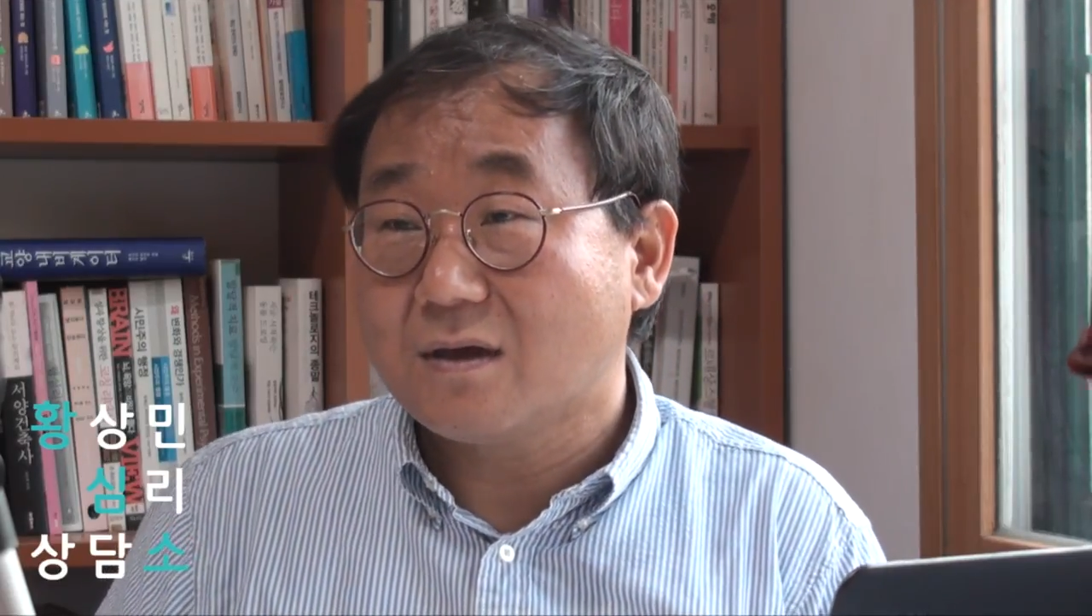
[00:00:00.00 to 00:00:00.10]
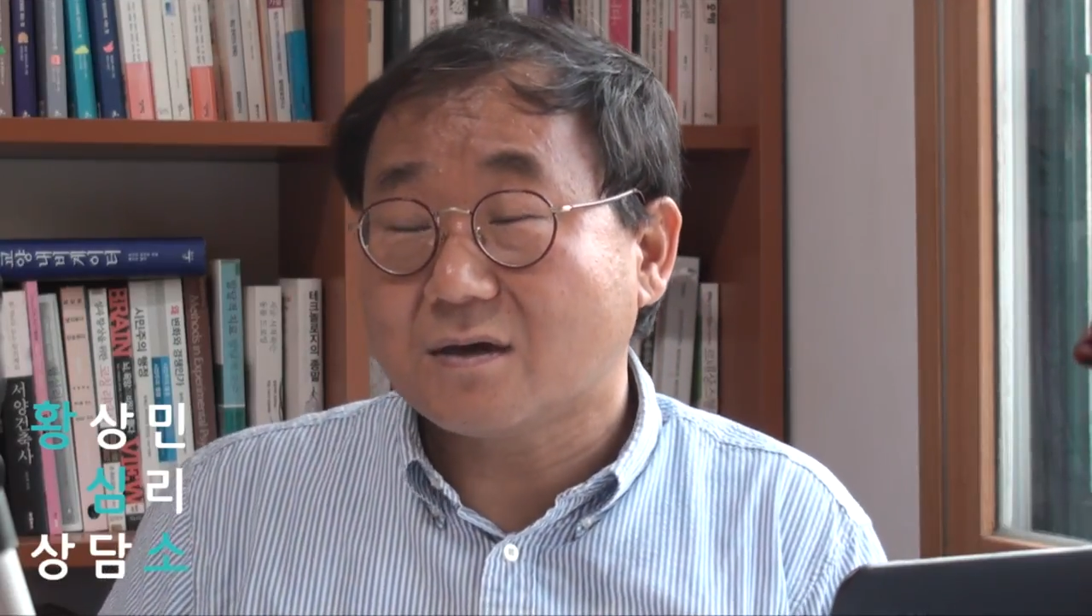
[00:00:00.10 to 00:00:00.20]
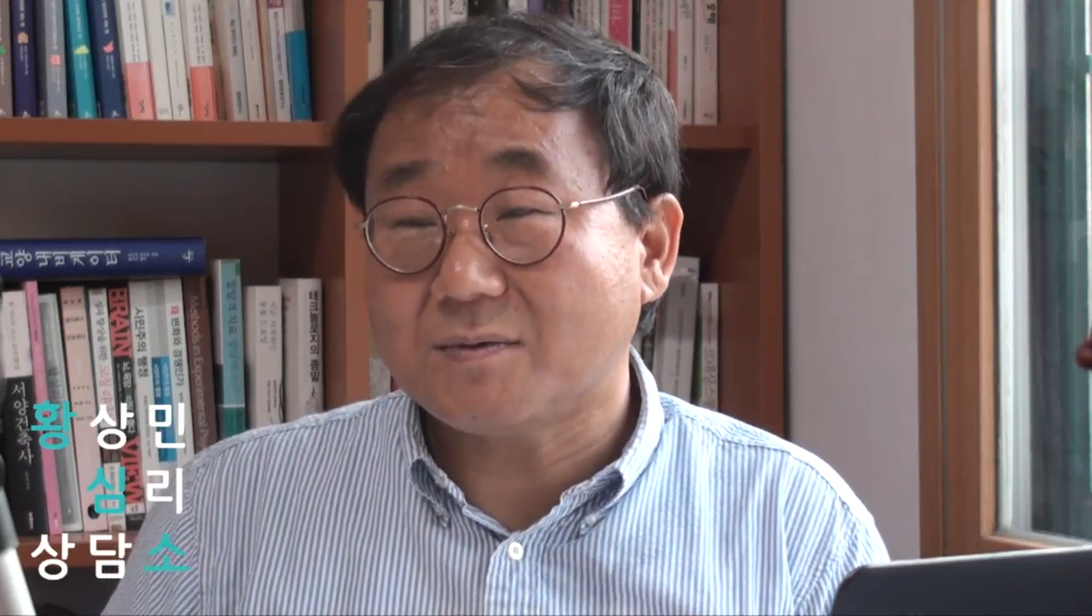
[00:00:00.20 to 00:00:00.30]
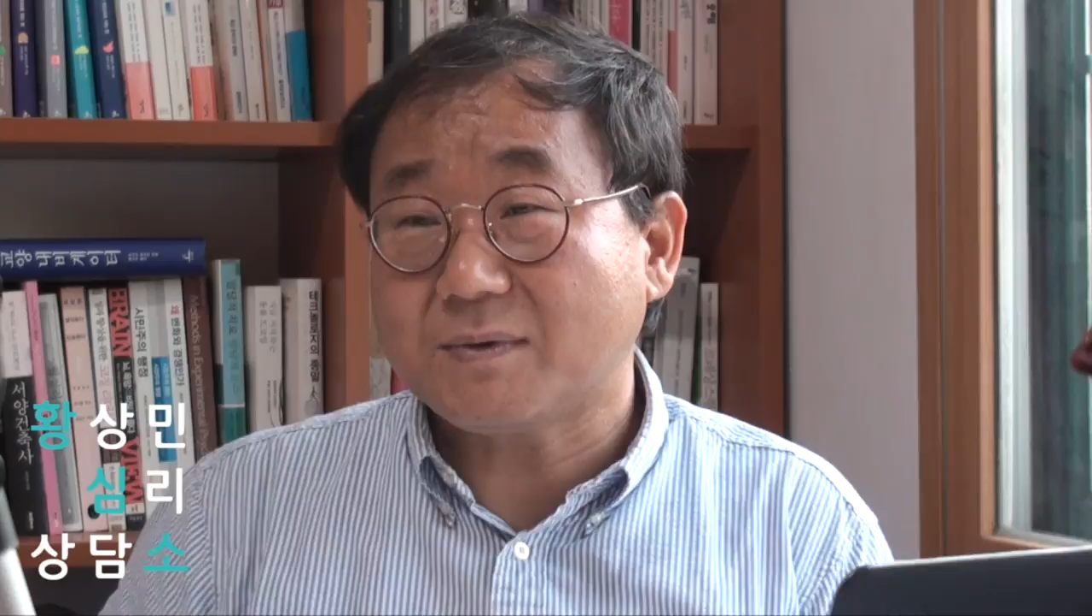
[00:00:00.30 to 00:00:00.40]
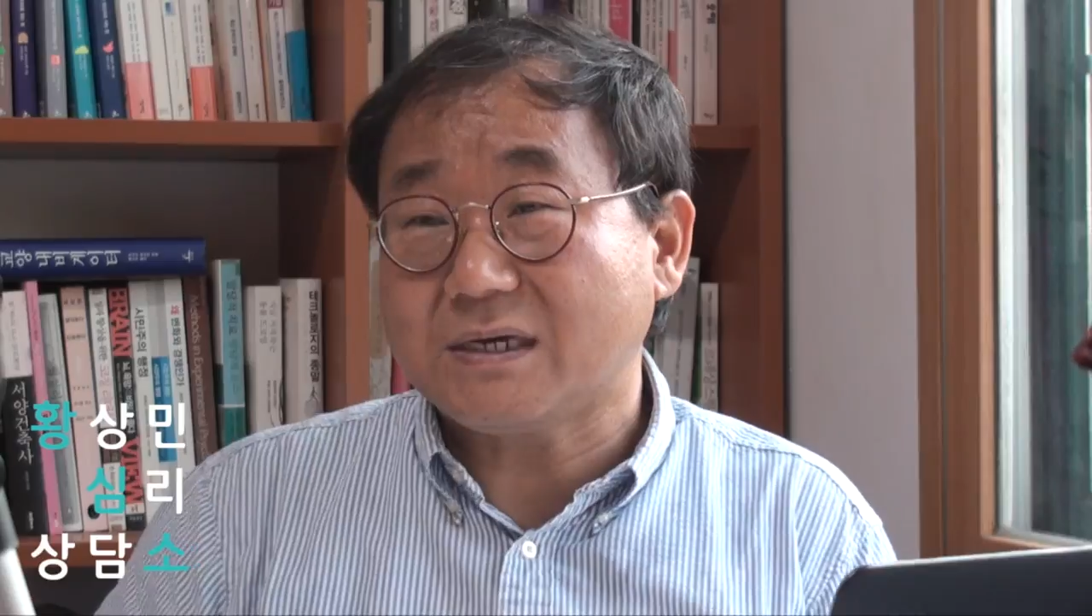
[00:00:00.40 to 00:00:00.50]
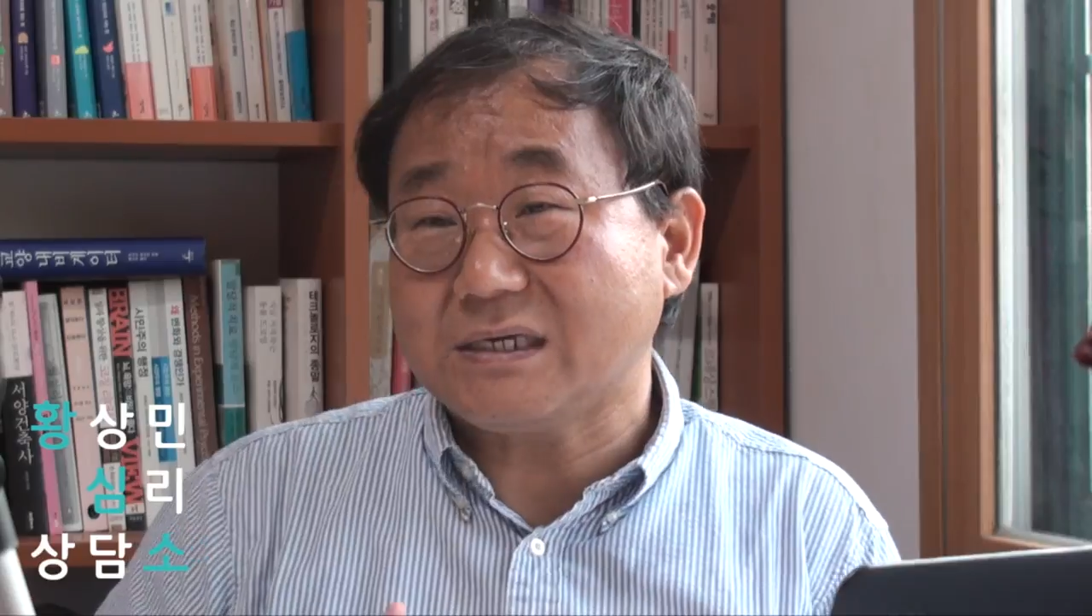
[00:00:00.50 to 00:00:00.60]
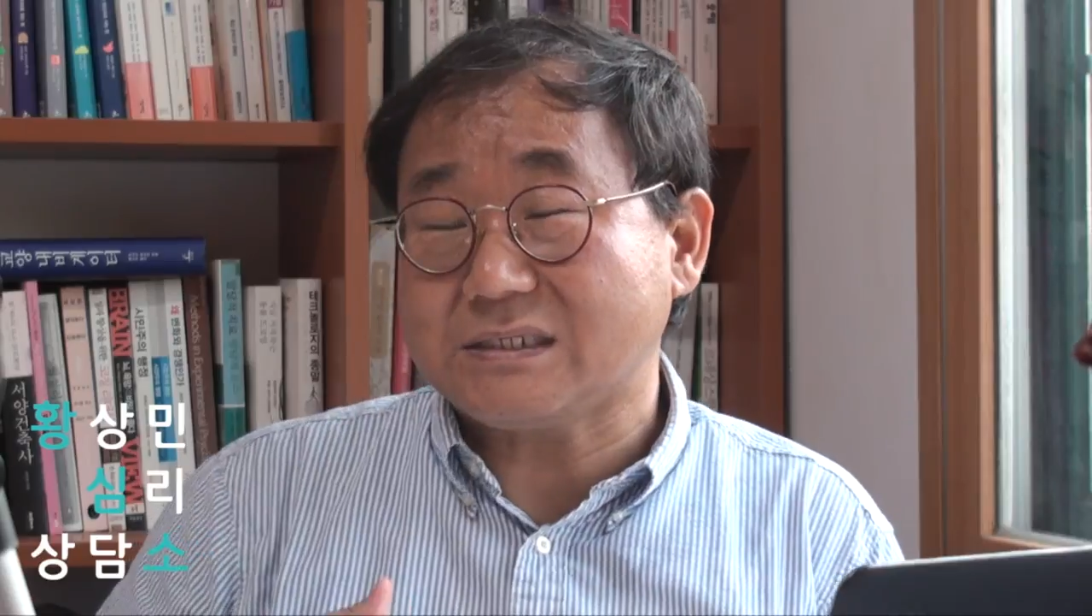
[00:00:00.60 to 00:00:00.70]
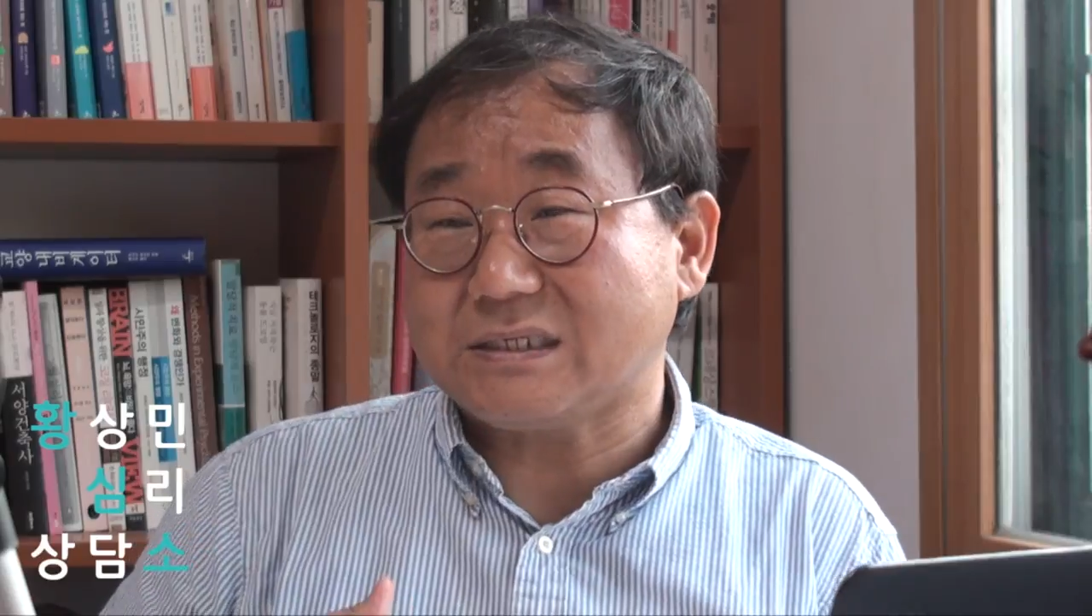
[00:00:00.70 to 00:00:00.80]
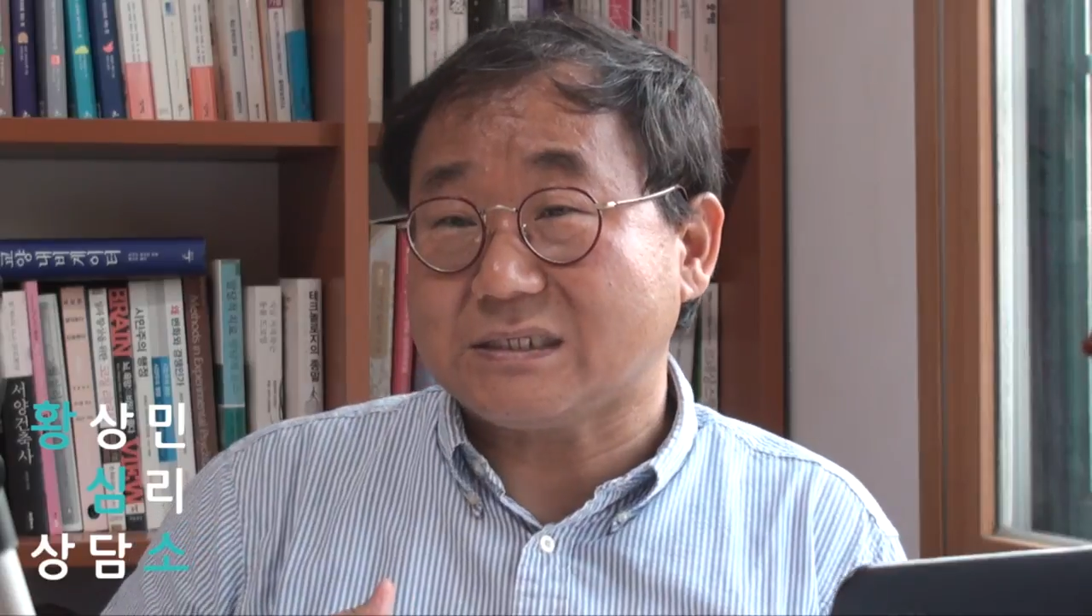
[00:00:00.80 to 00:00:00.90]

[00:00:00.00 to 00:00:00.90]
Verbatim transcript: 그러면 거기서